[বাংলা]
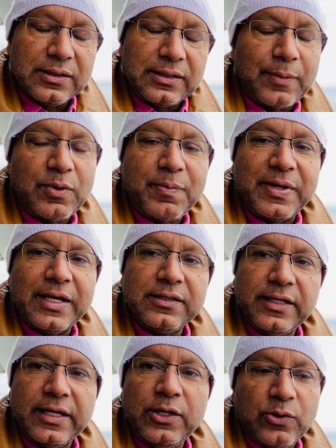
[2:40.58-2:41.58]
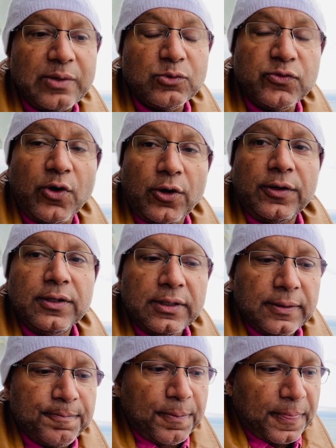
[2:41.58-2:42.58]
তারপর আপনি এখান থেকে ইউ ক্যান মুভ অন
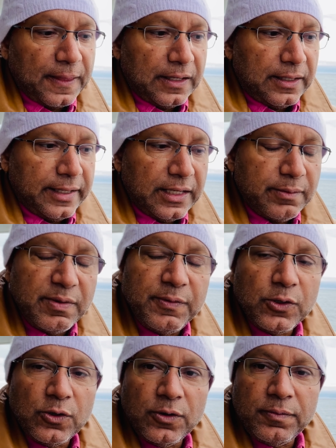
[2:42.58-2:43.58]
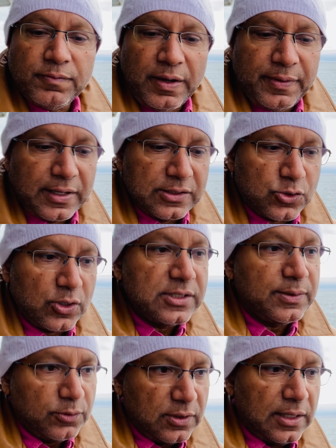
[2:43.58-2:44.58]
এখানে বিভিন্নভাবে কাজ করা
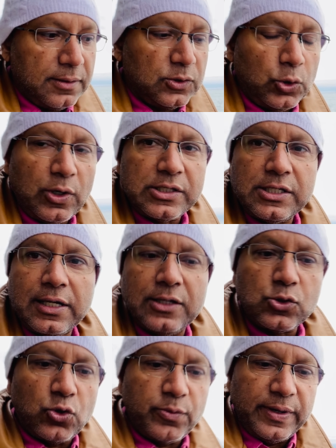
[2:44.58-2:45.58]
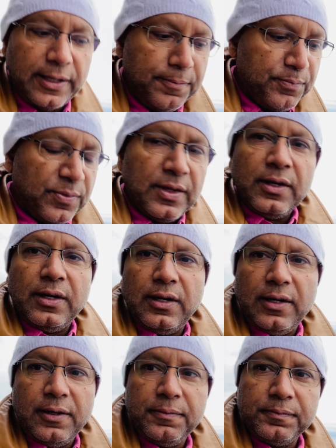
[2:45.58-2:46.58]
যেমন তোরা সে কাজ করবে
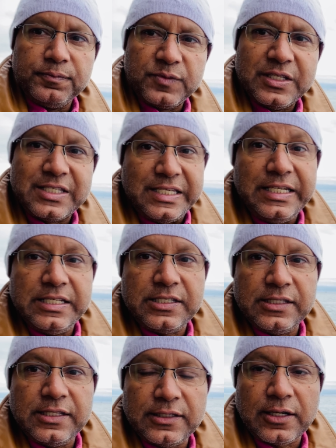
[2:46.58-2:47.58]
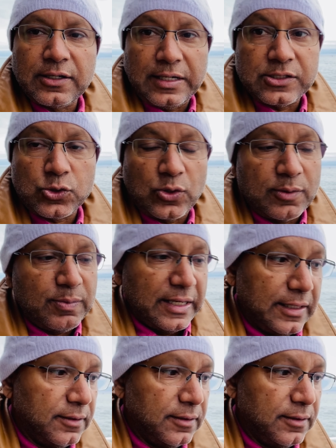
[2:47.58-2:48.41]
সিডিসিতে তার কাজ করার প্ল্যান